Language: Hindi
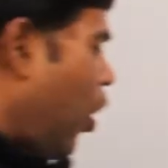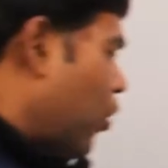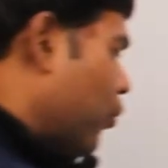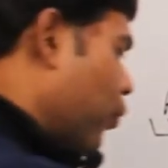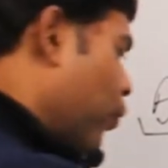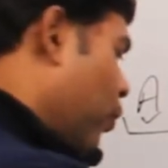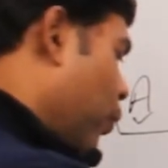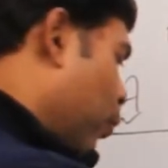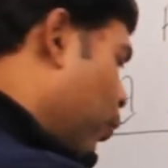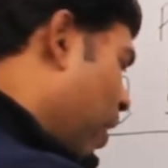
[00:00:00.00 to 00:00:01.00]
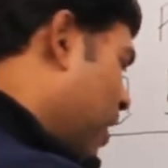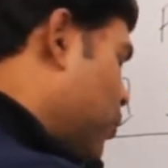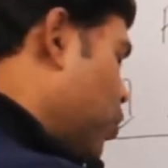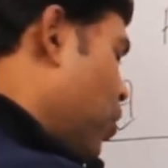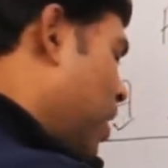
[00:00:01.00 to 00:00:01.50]
और वर्ब
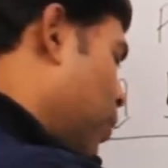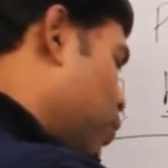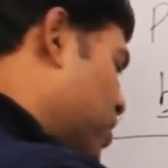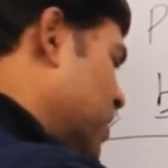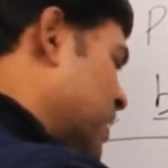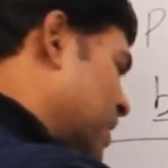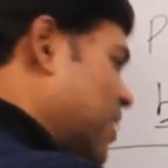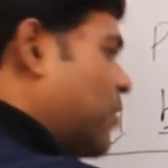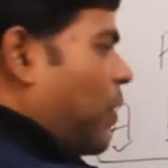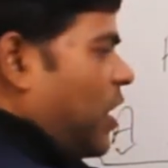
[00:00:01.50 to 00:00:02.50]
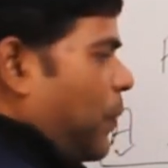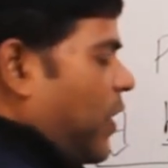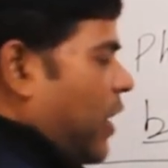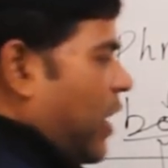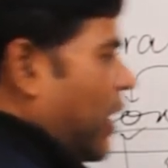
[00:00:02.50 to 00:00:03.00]
जो होगा उसी संस पर
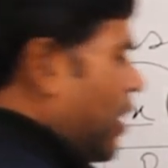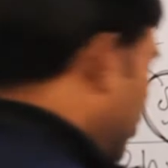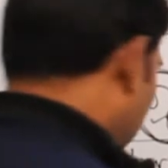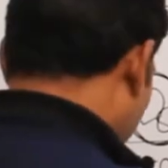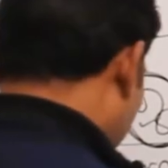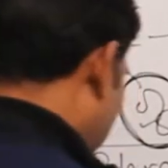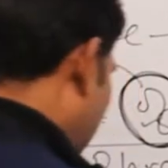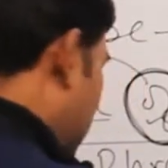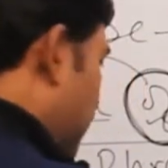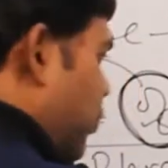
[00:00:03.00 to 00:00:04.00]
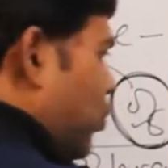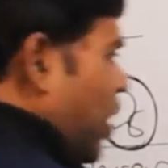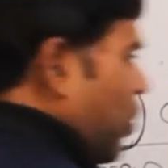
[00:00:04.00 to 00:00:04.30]
डिपेंड करेगा तो संस प्लूरल